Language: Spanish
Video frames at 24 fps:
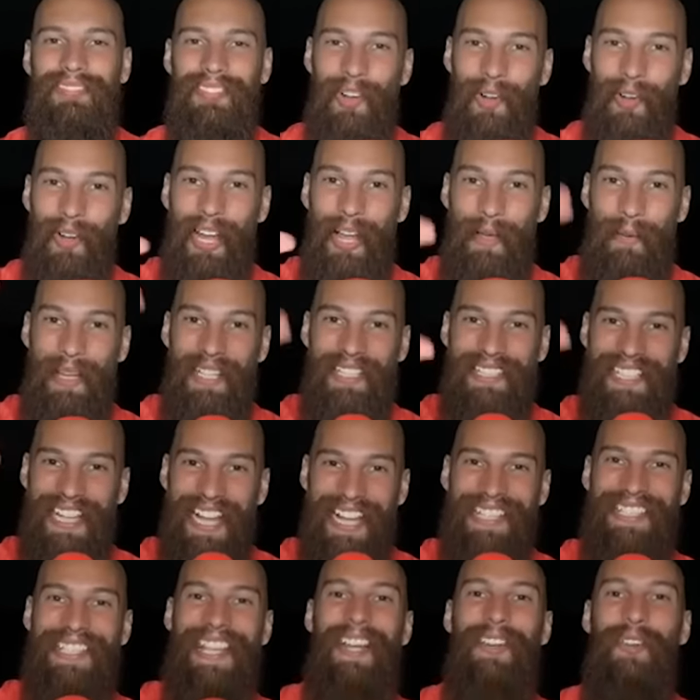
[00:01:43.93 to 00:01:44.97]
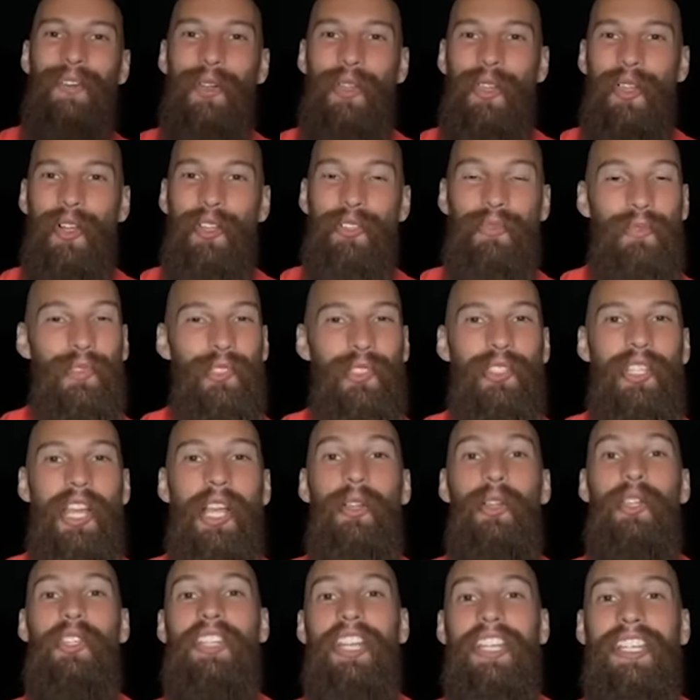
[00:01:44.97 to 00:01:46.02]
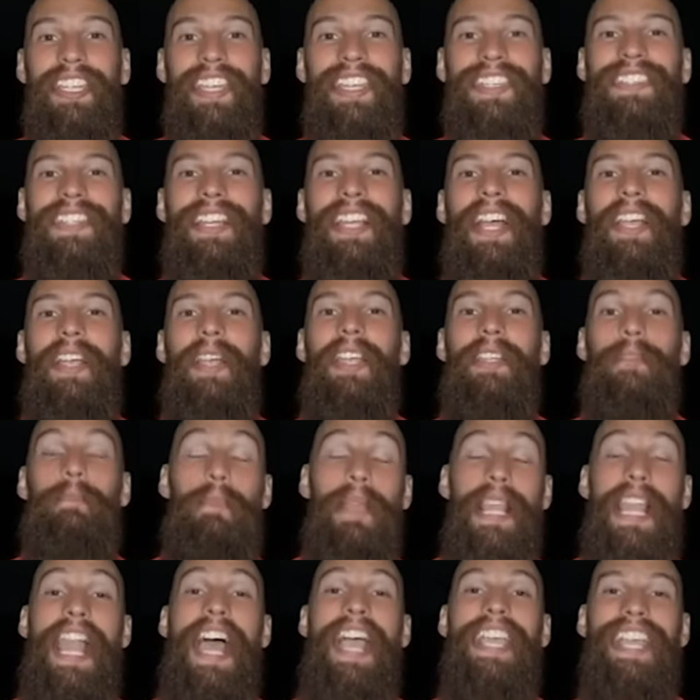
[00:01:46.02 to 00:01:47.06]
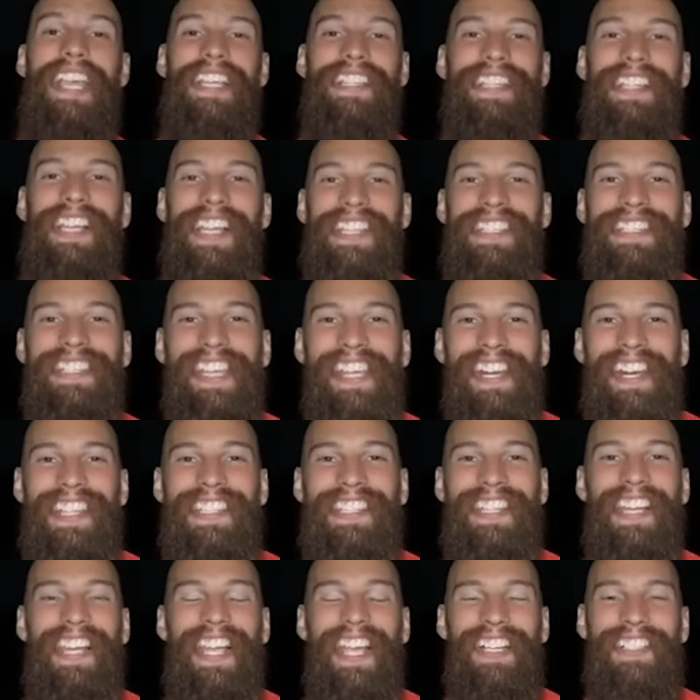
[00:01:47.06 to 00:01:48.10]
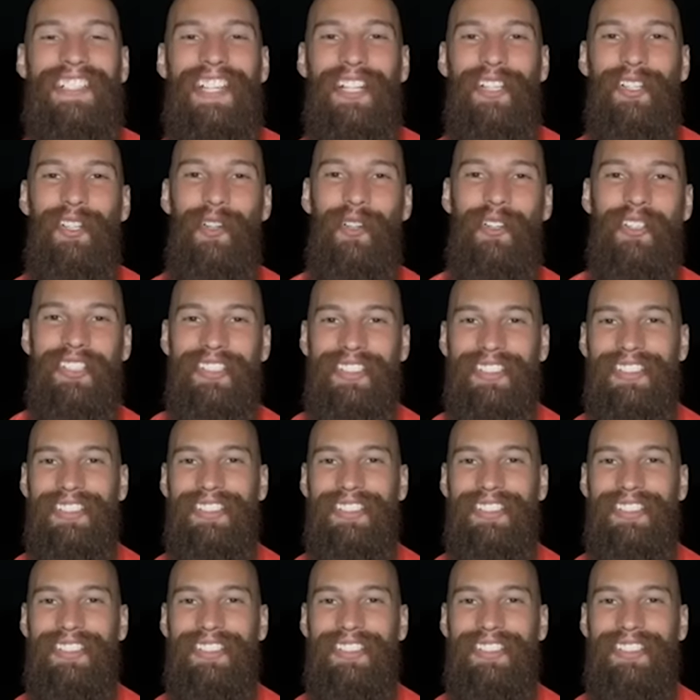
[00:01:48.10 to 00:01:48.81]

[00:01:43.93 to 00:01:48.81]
Hola Betsa, saludos, muchos saludos aquí desde las playas y las tierras del Exatlón.